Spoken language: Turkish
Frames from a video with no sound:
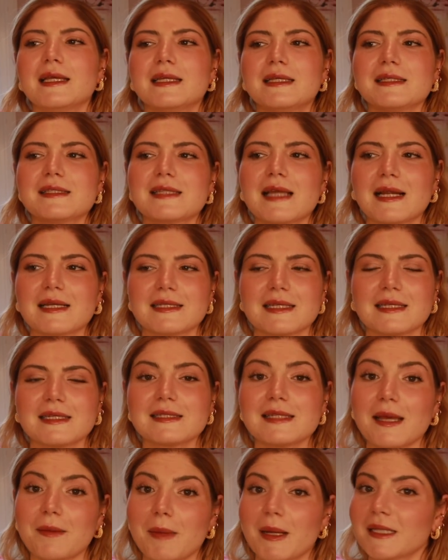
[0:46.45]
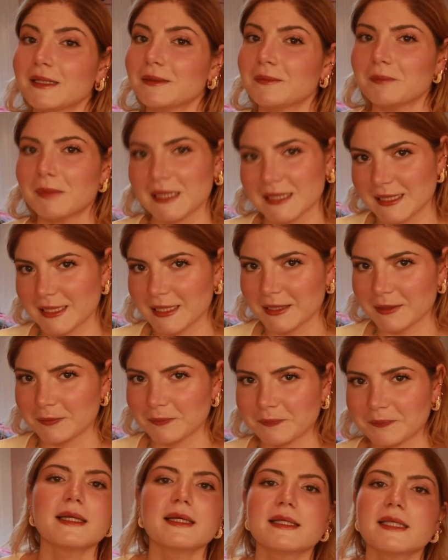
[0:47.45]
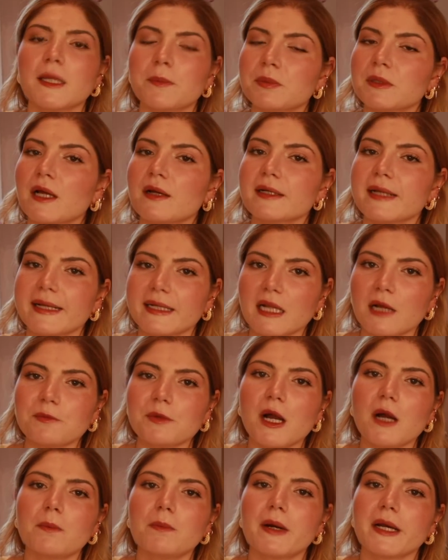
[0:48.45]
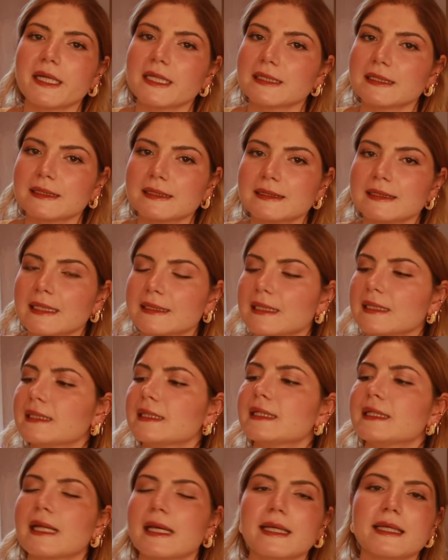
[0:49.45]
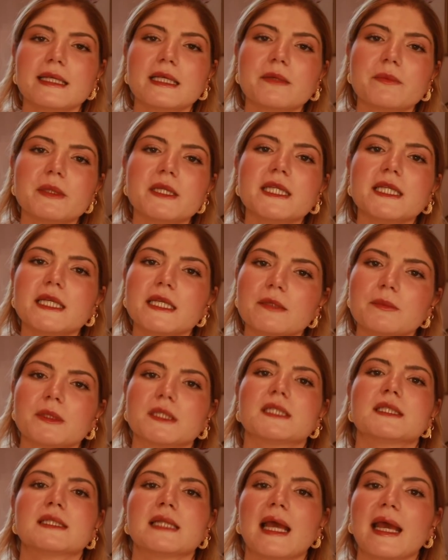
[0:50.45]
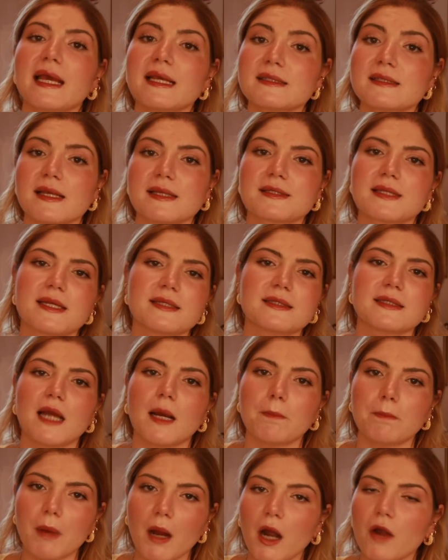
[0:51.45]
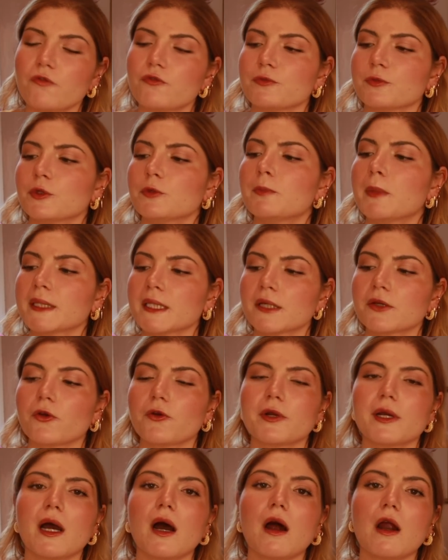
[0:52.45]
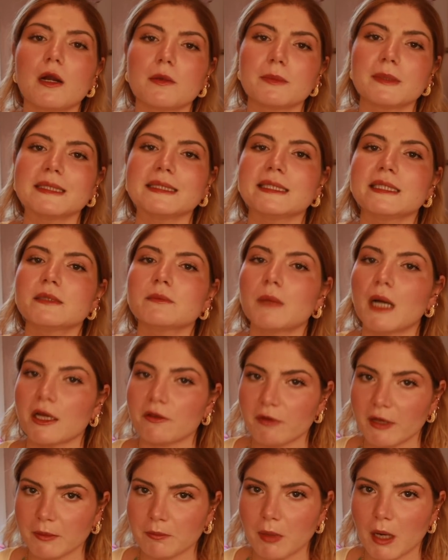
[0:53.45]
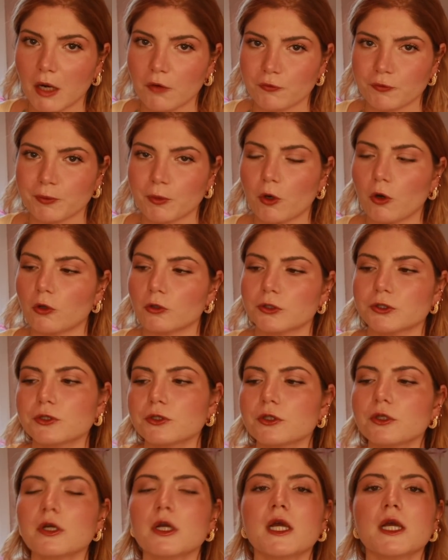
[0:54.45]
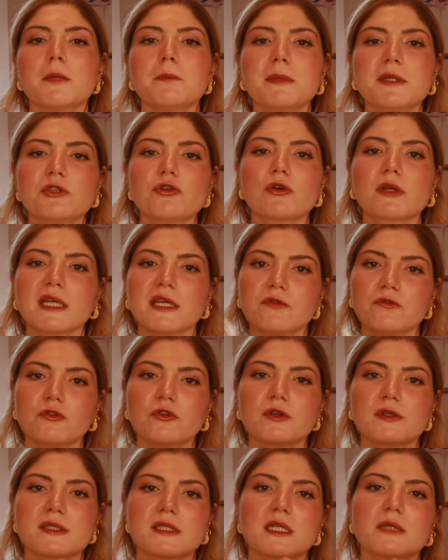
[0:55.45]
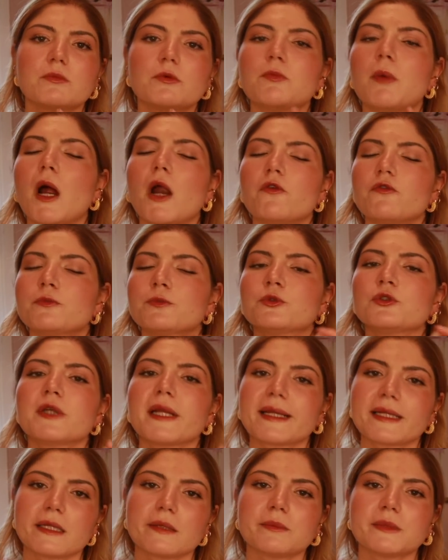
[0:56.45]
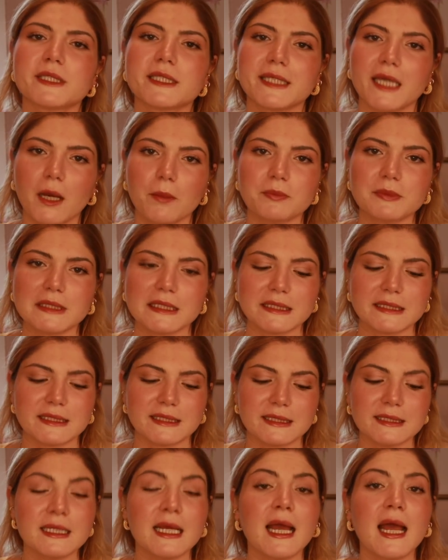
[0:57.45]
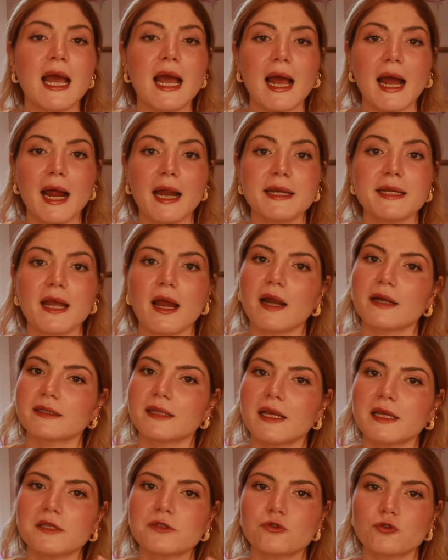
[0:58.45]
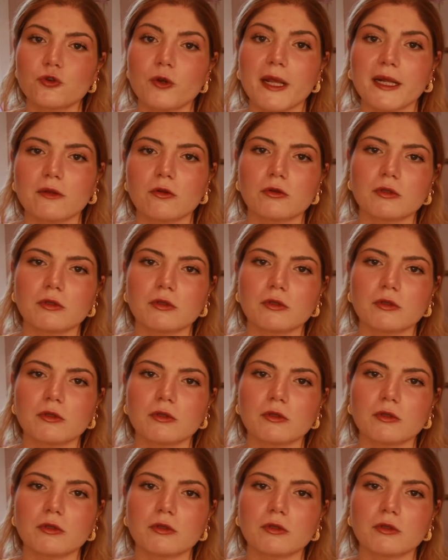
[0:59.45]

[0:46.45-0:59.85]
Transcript: İsterseniz hemen başlayalım. Yapılan reklam kampanyaları nedeniyle 2020'nin en ses getiren parfümü bana göre Armani'nin My Way parfümü oldu. Birçok influencer bu parfümün reklamını yaptığı için her yerde sürekli